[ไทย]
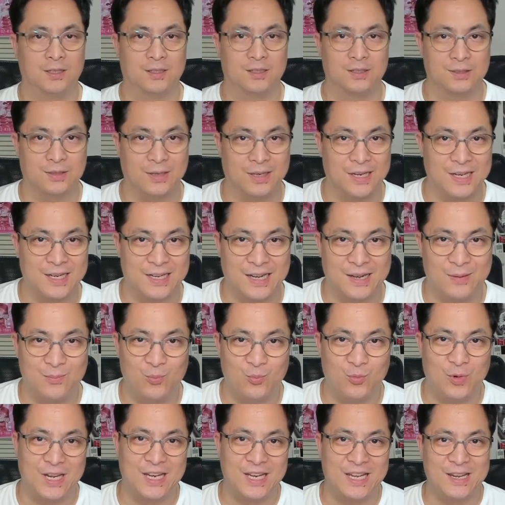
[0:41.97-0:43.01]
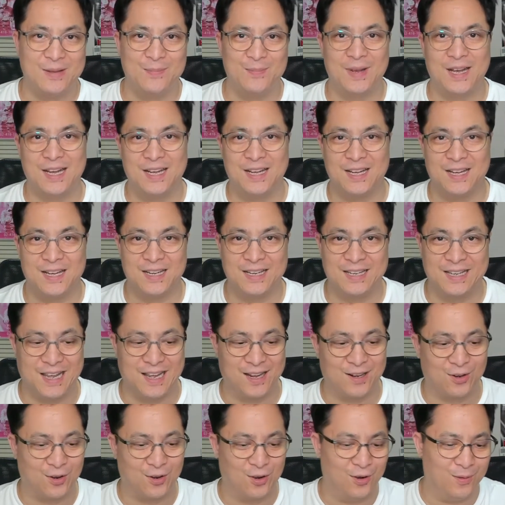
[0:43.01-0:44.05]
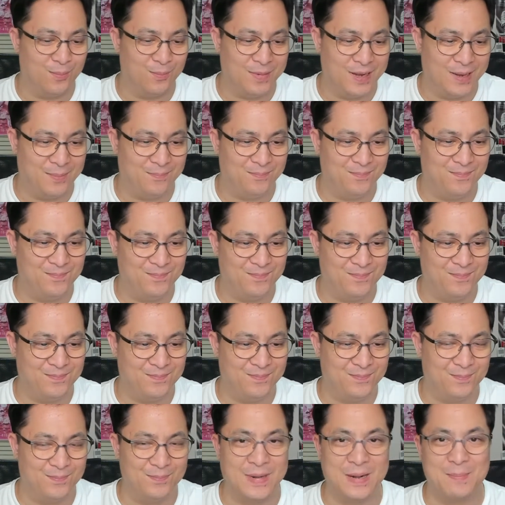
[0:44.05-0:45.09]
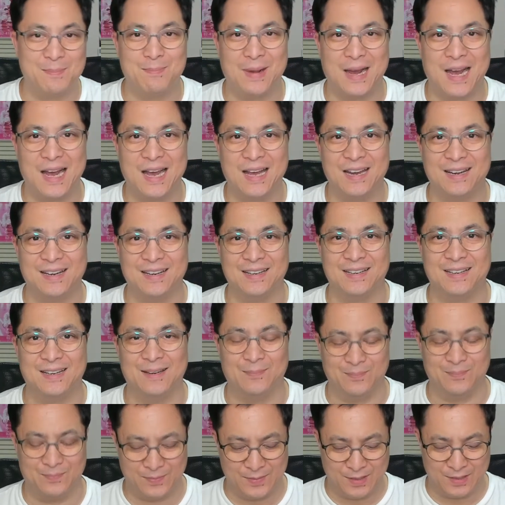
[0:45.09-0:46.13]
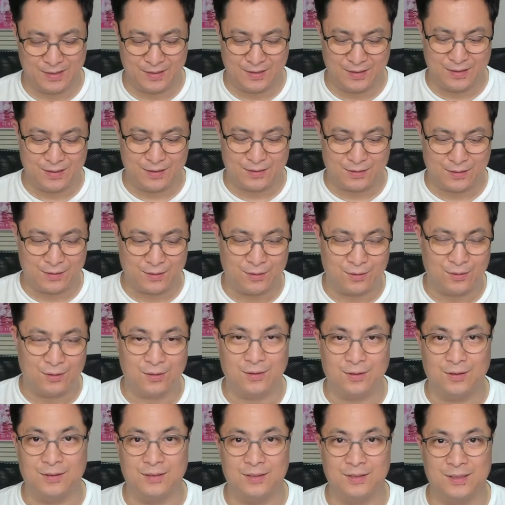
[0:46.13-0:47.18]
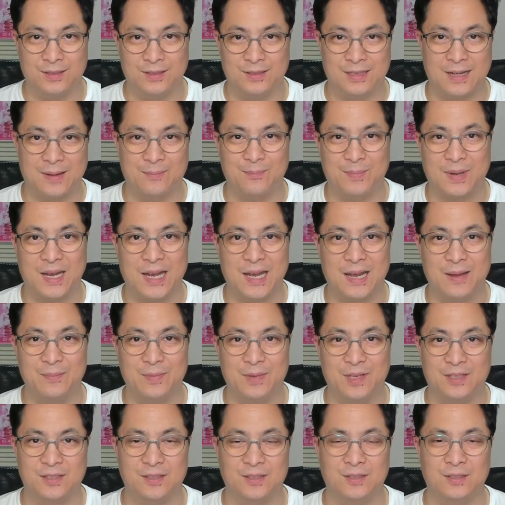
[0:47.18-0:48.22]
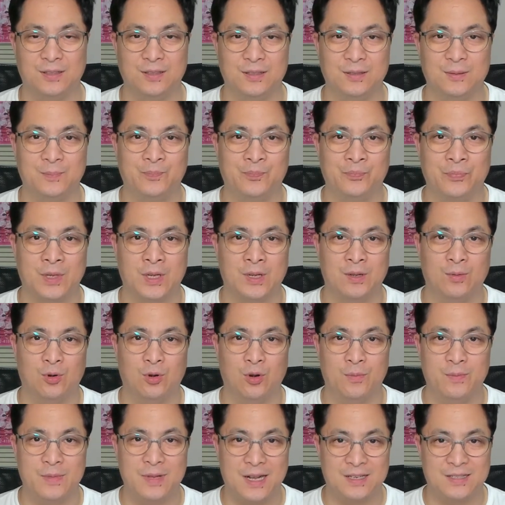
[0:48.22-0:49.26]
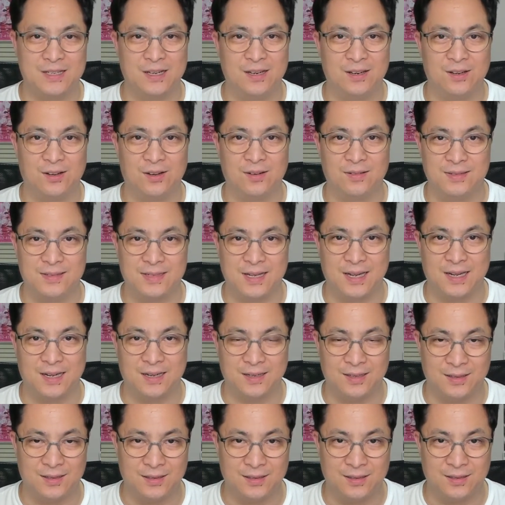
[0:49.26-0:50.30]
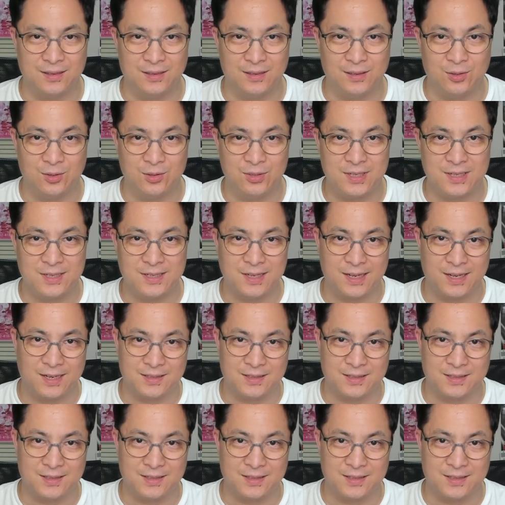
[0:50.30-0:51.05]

สวัสดีครับ วันนี้มาแกะกล่องแบบบ้านๆนะครับ ก็ตามภาพเนี่ยคือ ผมอยากจะลองสั่ง Logitech